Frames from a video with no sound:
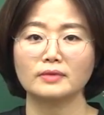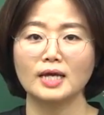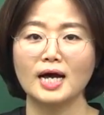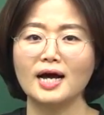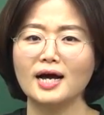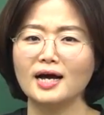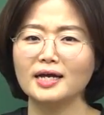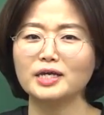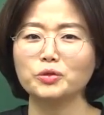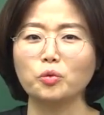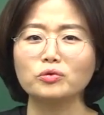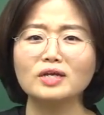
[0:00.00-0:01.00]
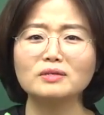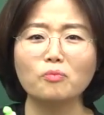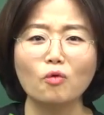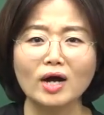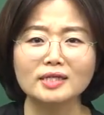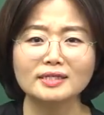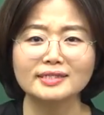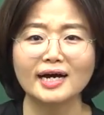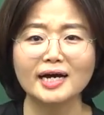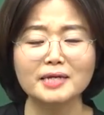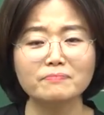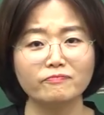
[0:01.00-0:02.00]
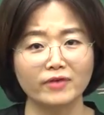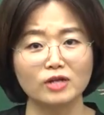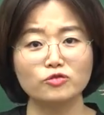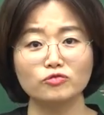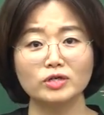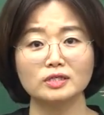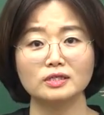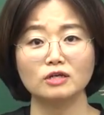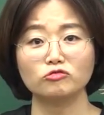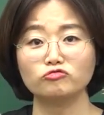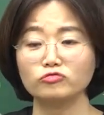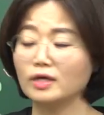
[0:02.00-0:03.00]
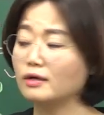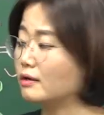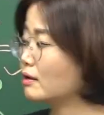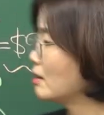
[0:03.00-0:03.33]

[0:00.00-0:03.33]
아, 이게 돈에는 뭐가 있다. 타임 밸류라는 게 있구나.